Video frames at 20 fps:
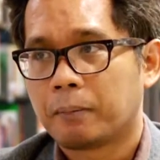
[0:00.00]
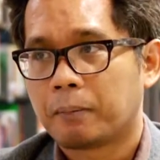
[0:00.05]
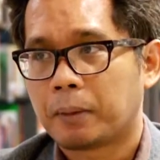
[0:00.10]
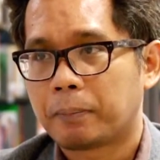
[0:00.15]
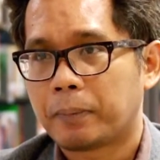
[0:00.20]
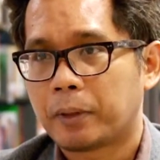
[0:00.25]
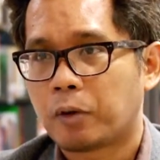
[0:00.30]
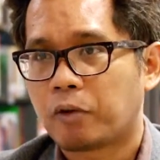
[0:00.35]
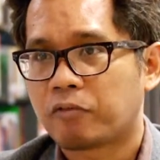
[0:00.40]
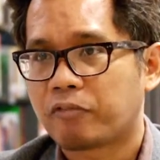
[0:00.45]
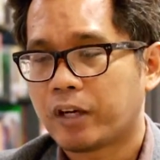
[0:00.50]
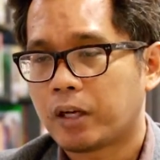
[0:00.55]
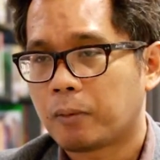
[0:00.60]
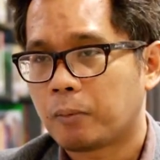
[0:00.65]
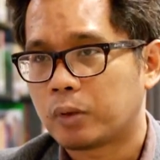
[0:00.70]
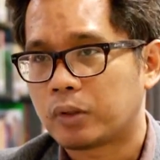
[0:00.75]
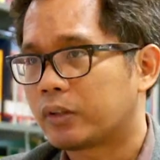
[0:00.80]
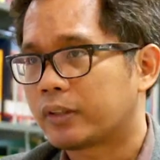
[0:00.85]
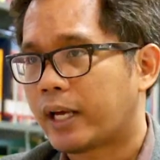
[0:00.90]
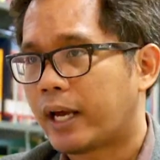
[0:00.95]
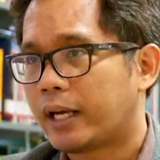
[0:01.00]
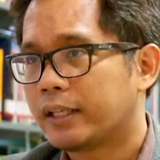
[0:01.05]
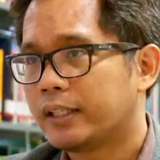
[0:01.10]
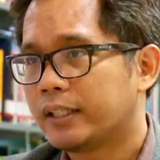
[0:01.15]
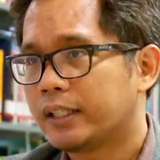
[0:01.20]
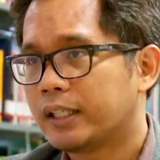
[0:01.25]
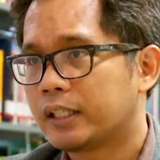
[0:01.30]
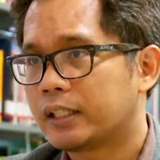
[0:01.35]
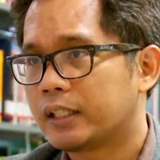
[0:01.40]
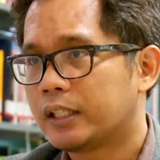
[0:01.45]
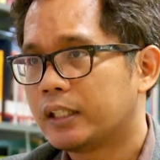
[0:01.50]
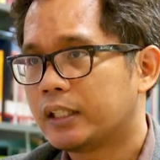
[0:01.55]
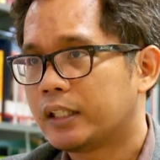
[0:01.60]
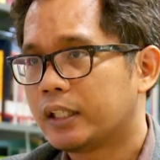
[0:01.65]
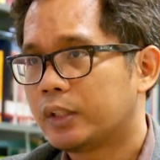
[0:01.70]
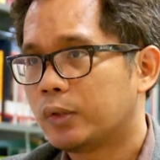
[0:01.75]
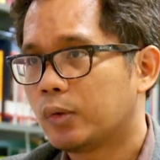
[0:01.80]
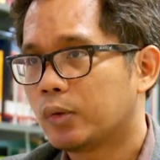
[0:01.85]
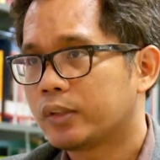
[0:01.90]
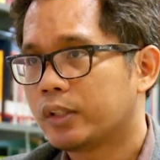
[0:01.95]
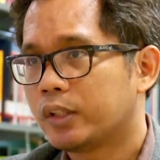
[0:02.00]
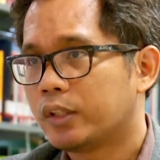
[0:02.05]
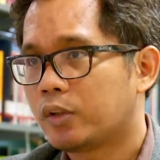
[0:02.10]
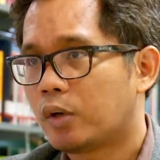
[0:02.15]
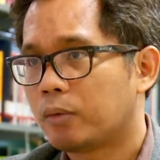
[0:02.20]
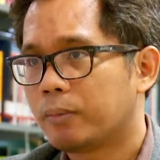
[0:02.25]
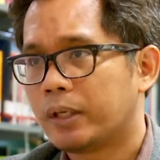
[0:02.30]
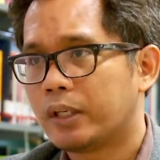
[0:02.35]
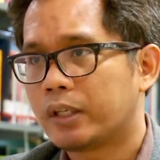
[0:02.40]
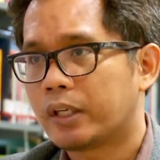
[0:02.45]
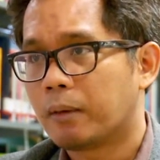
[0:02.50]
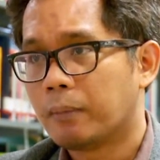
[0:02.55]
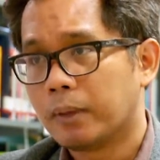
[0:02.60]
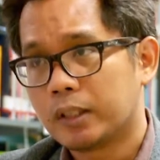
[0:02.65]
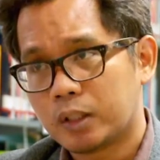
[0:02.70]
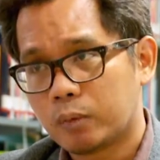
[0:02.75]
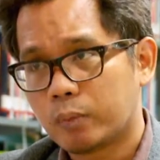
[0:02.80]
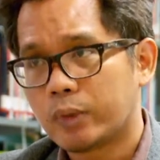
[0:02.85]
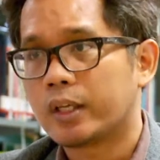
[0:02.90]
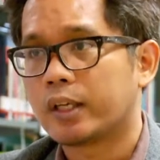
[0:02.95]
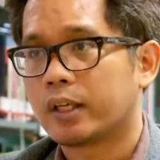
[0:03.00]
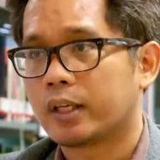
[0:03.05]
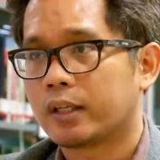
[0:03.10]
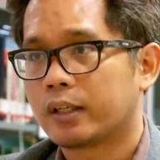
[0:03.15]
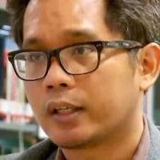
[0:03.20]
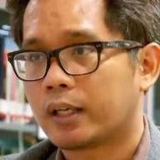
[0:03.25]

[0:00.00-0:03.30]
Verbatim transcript: มันเป็นรถไฟขบสุดท้ายที่เกิดขึ้นในยุคที่เรามีเคเบิลทีวี